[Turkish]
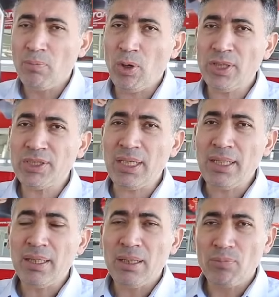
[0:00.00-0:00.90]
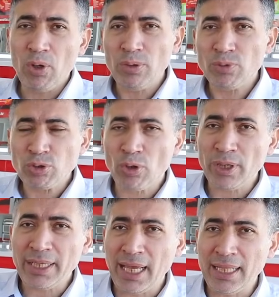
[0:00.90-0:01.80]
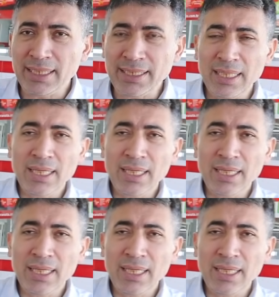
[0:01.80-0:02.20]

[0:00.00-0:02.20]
Böylece bölümün sonuna geldik.